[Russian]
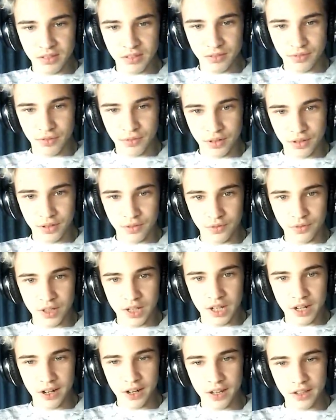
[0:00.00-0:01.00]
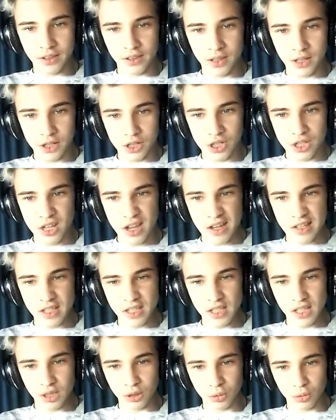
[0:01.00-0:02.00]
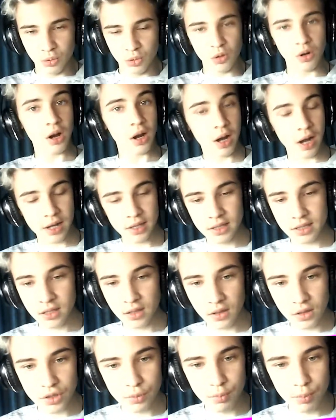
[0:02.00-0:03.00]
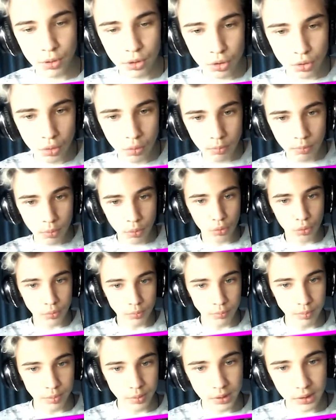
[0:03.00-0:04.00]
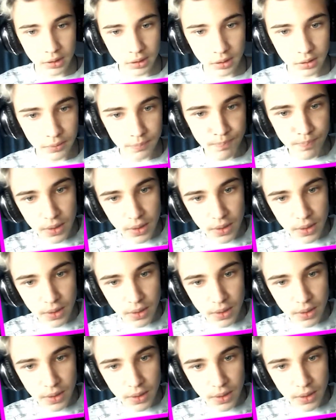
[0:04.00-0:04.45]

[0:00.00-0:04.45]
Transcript: в, в игре дождя нету, а хотелось бы, чтобы он был.